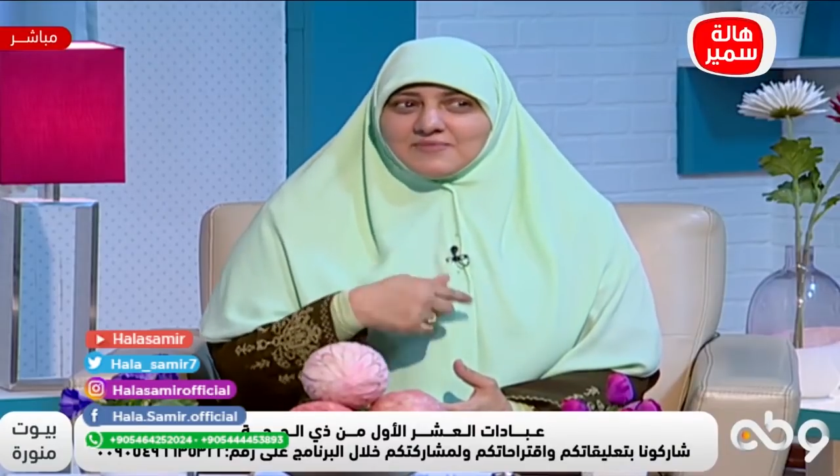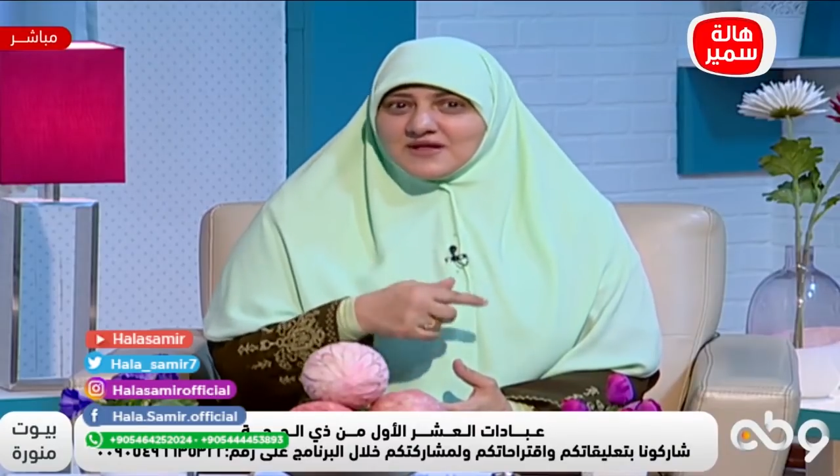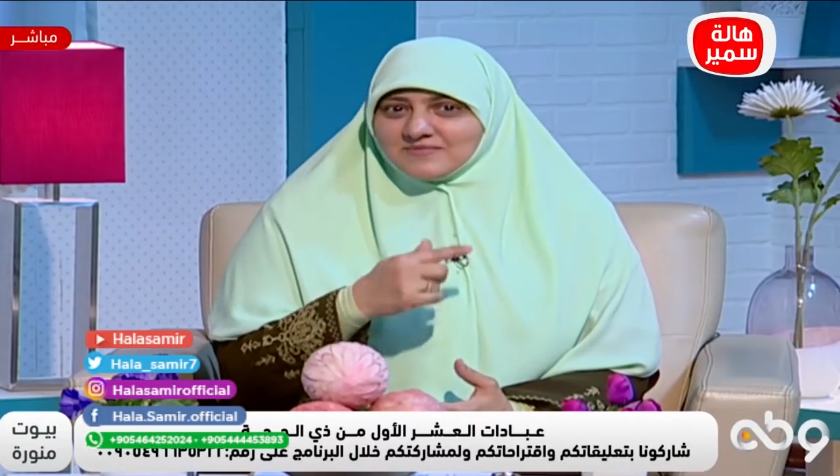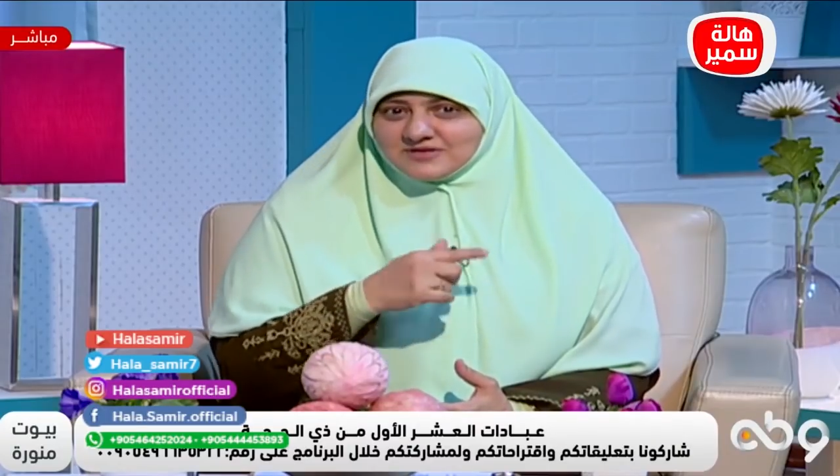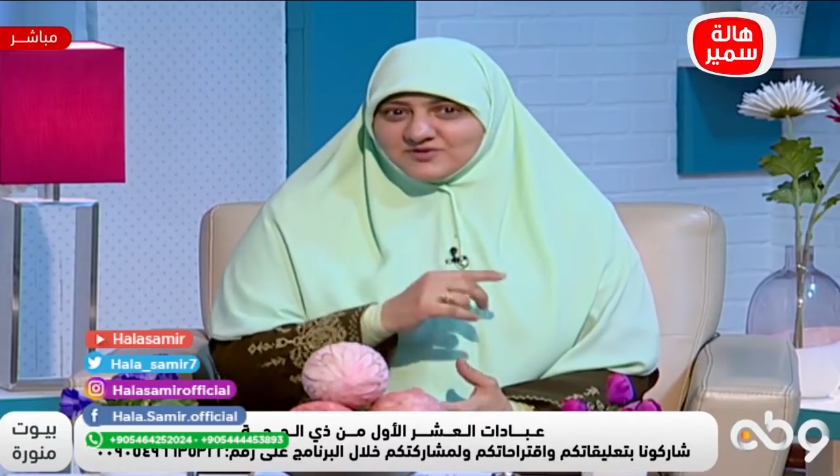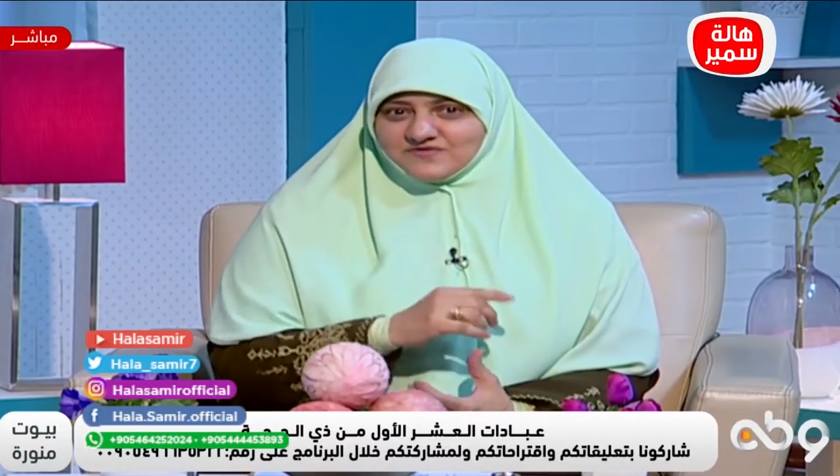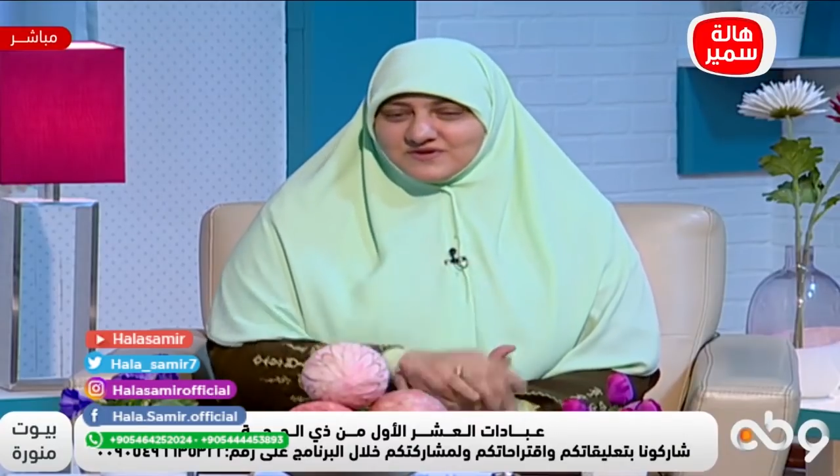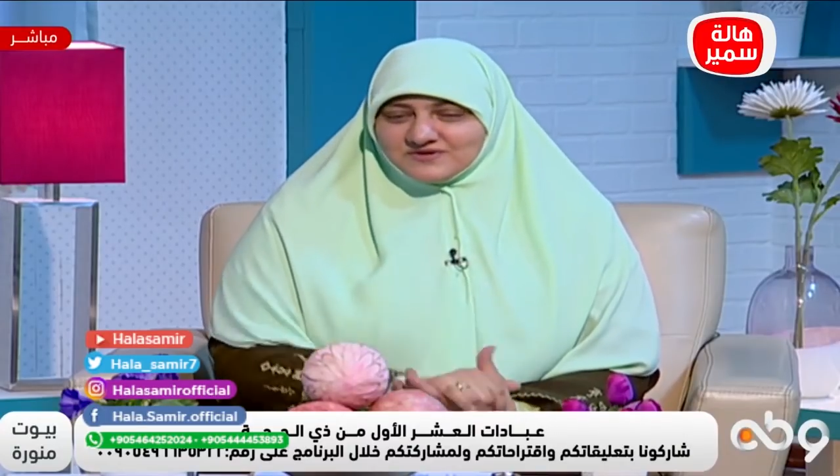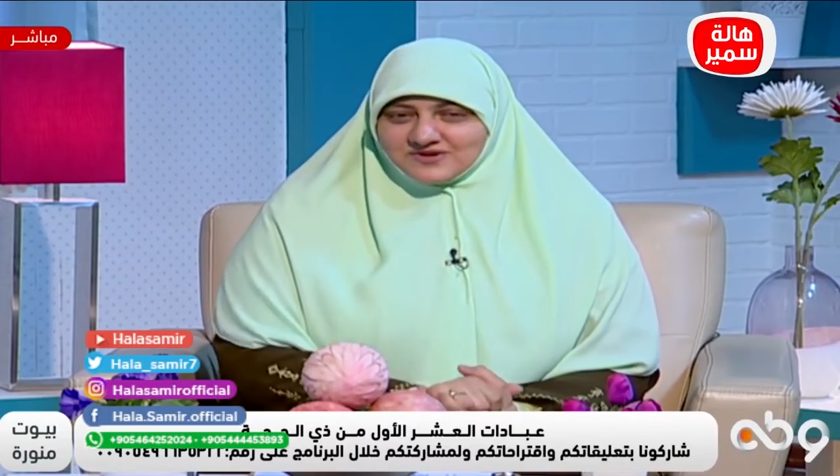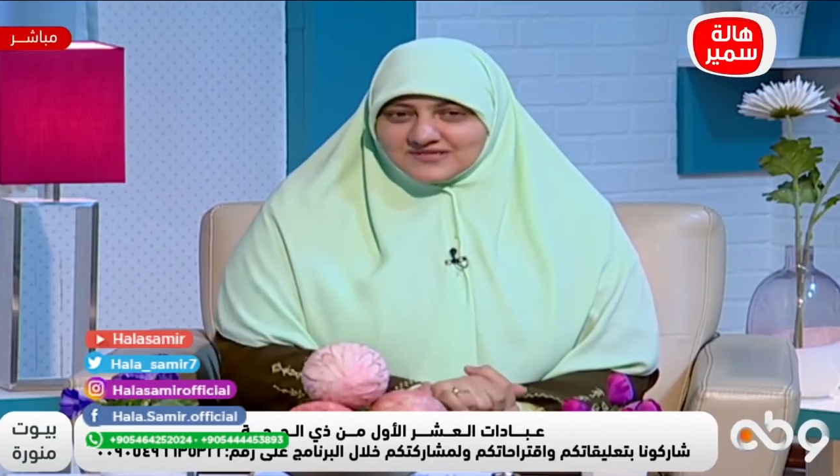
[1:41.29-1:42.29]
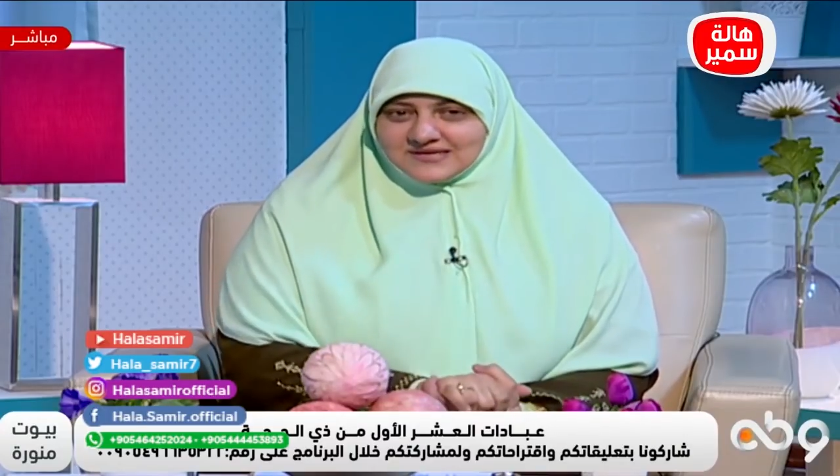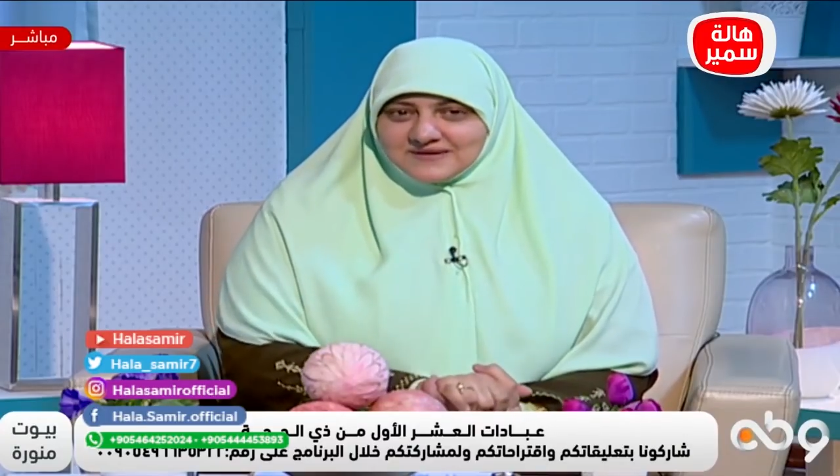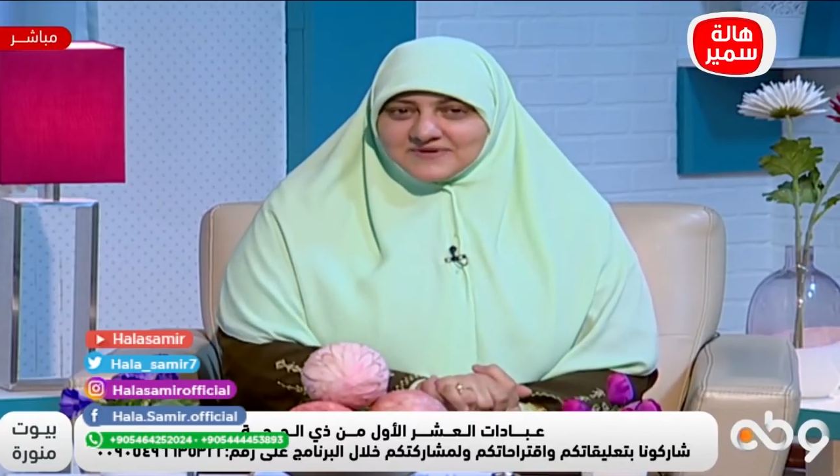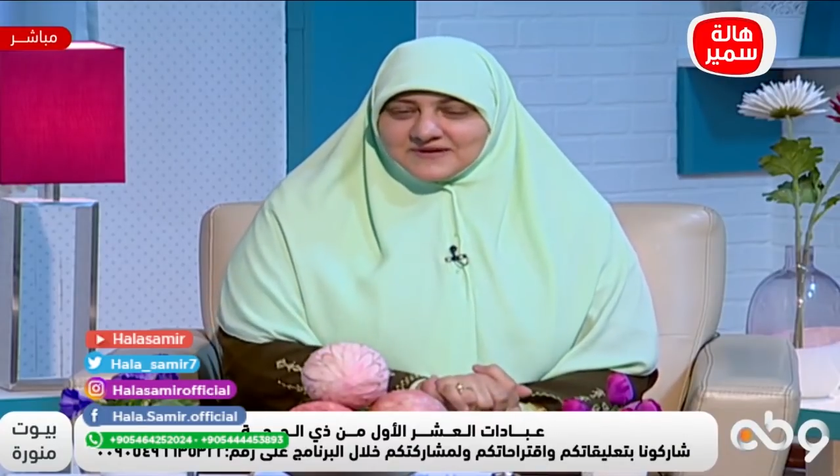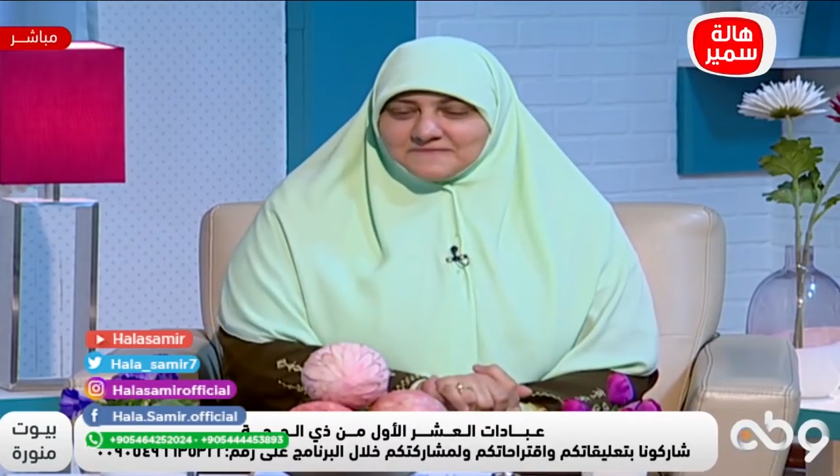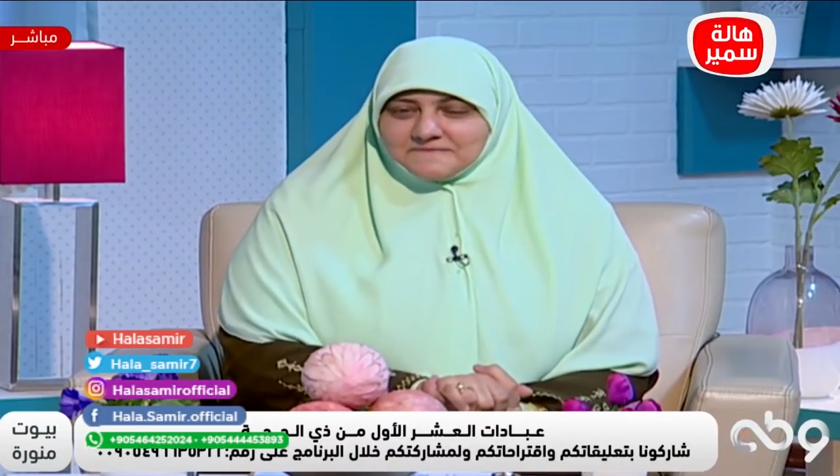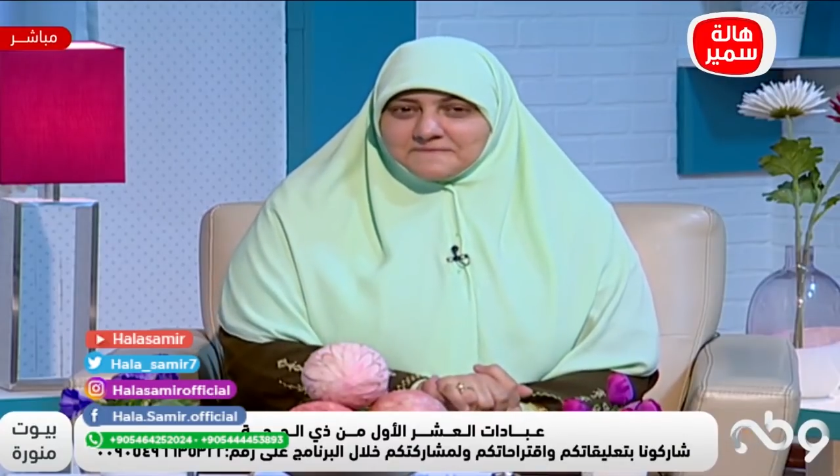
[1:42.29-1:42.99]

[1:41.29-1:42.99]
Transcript: قبل هي ما تشوف الرسول صلى الله عليه وسلم يعني